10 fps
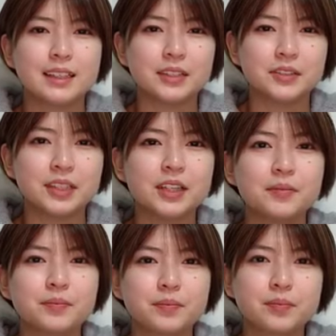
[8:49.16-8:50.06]
なので
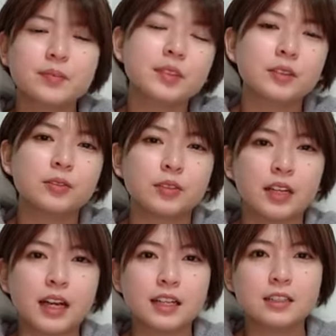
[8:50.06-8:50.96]
今
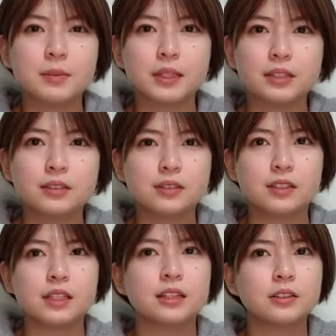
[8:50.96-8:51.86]
回初めて出
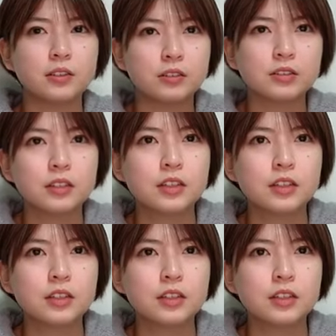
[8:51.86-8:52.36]
陣の